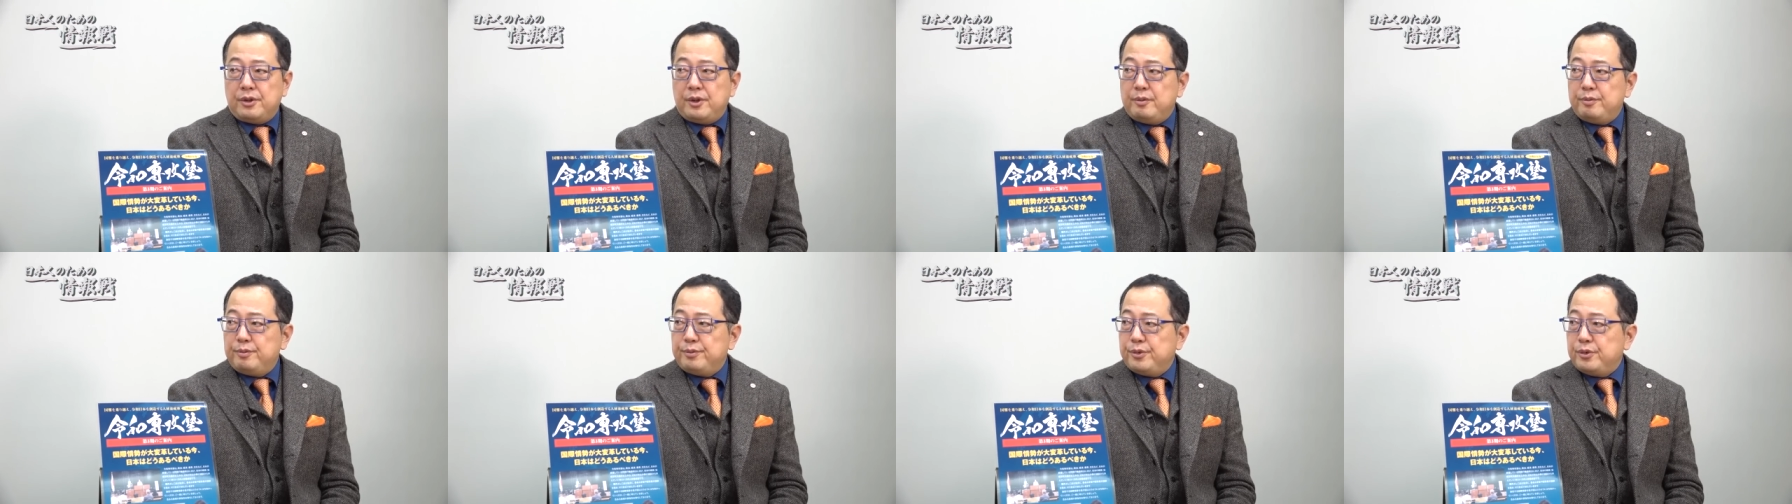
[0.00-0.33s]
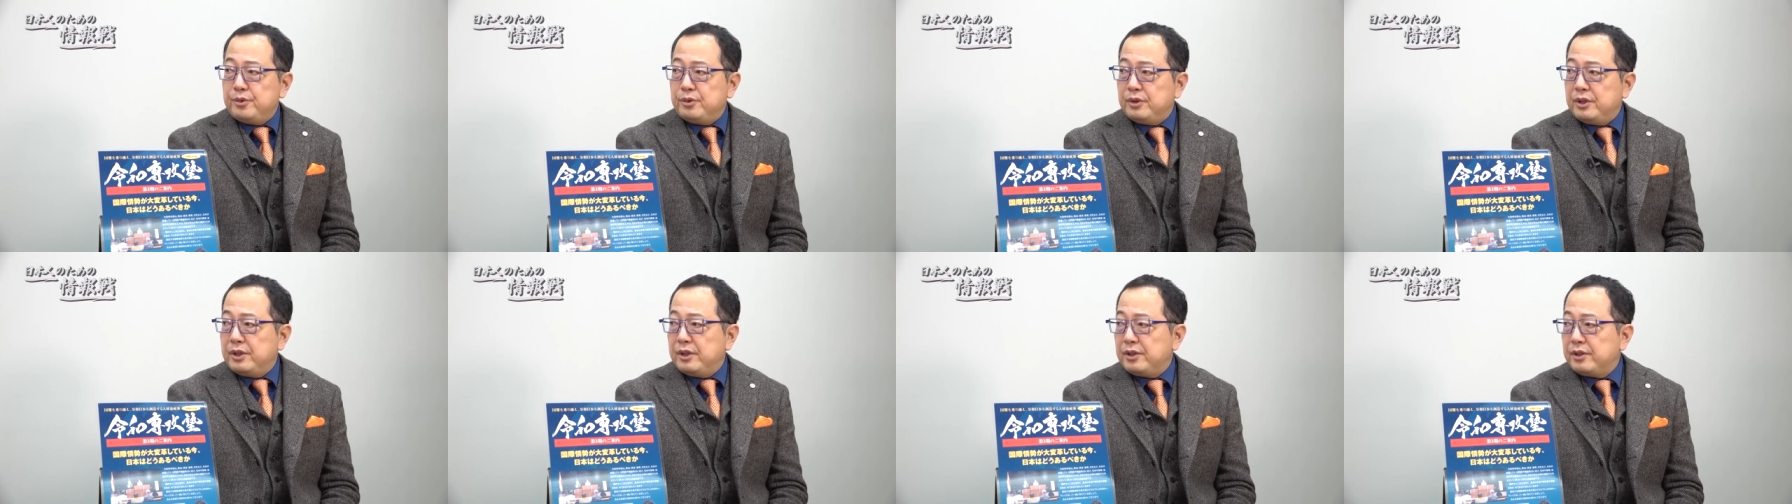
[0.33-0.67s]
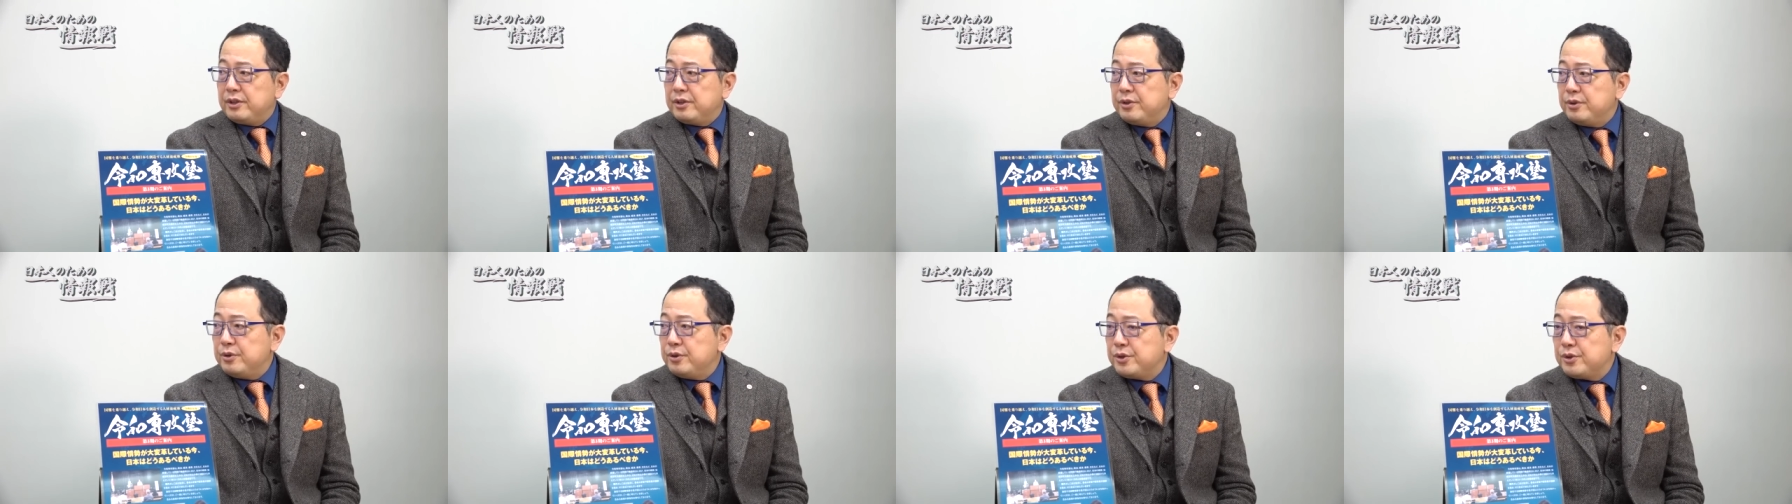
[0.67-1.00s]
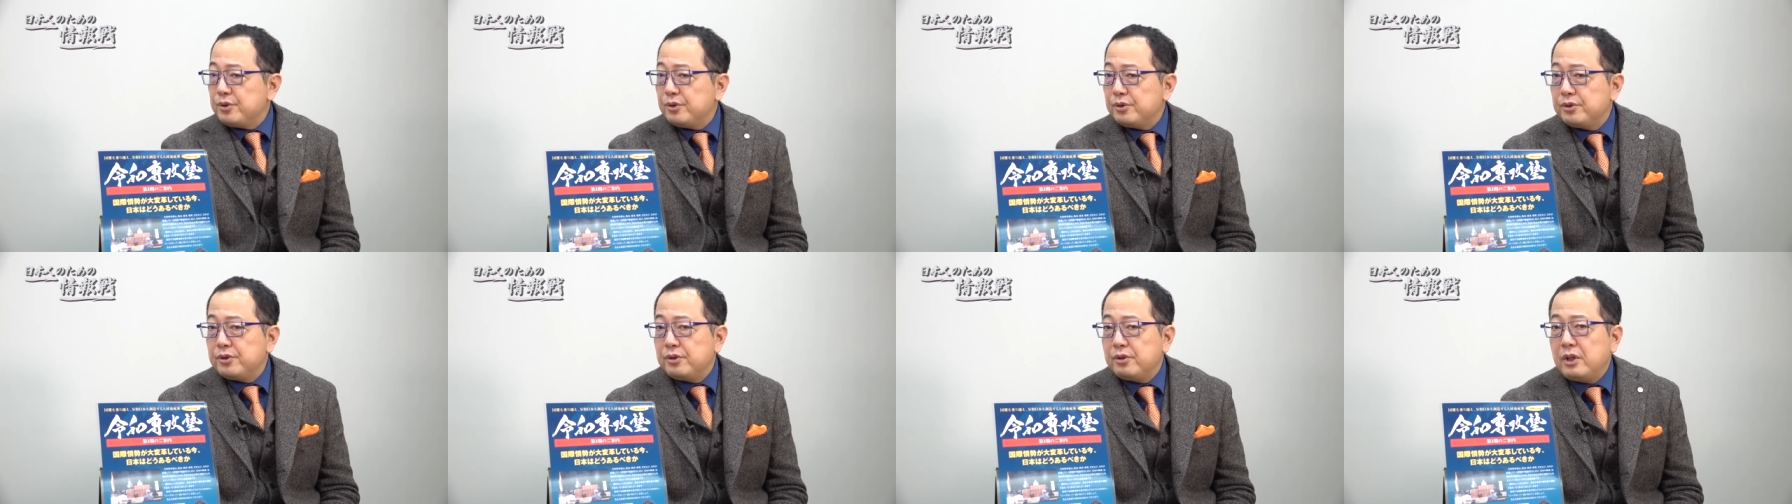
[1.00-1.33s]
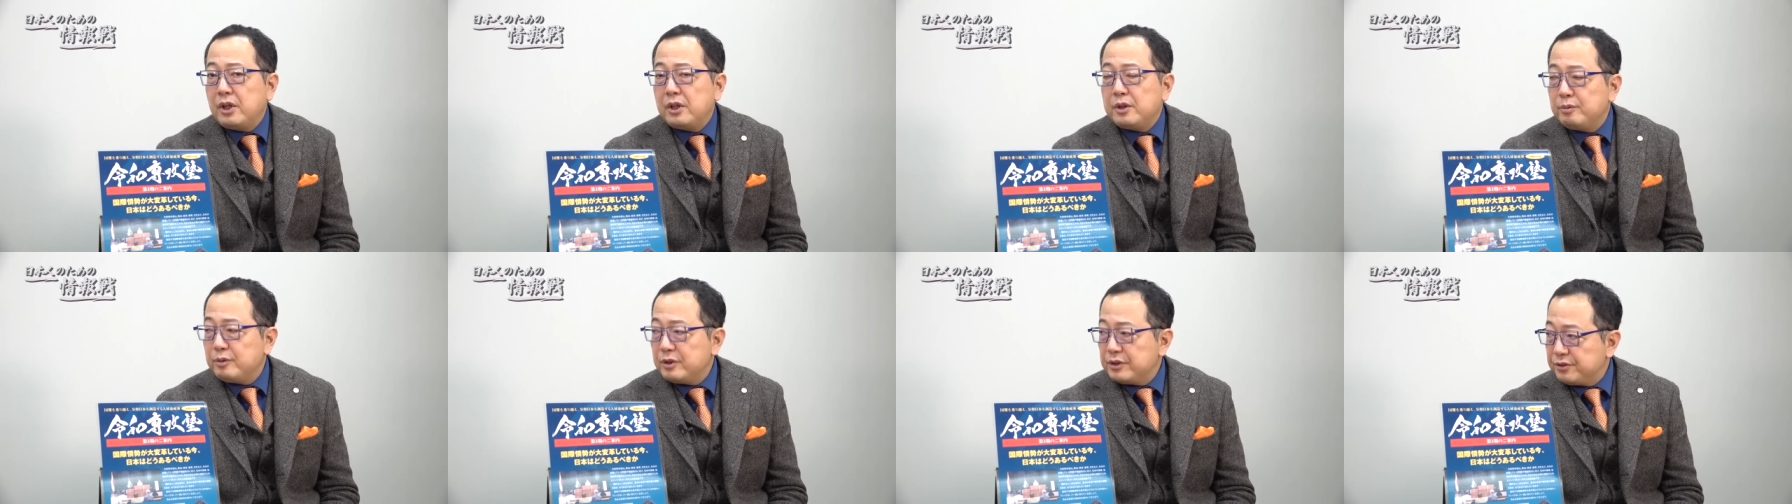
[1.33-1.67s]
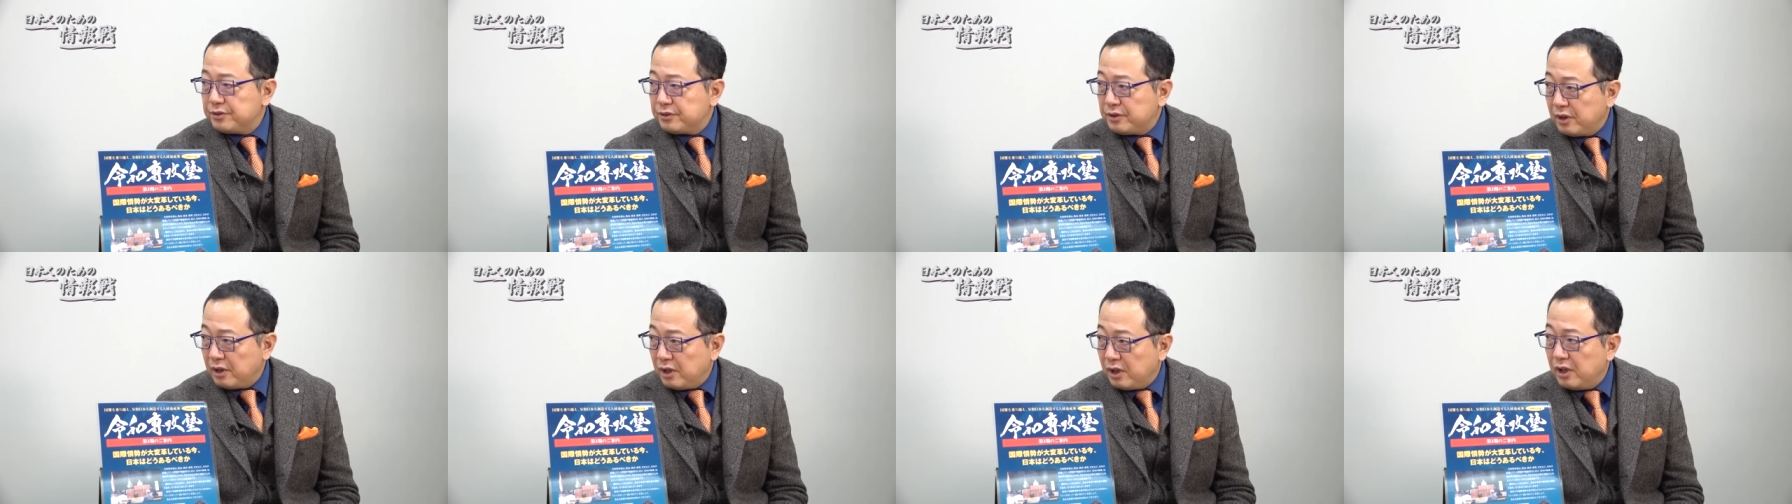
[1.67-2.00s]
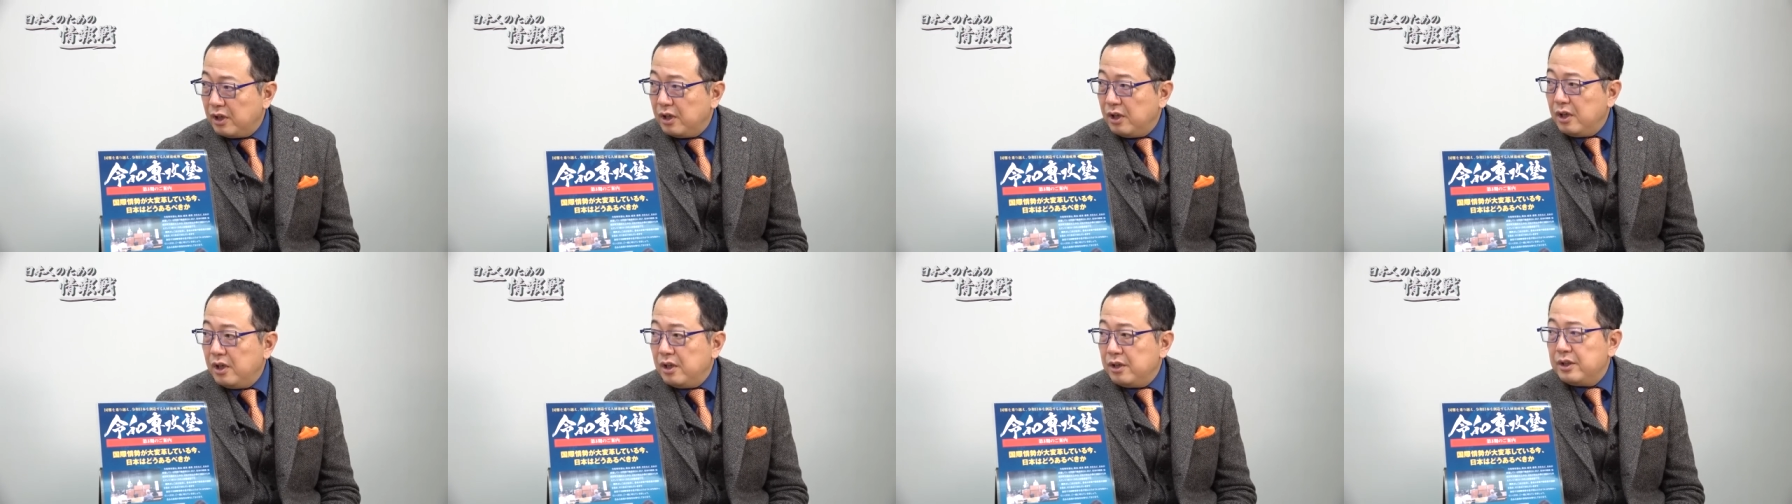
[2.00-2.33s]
憲法で9条ってのありますから、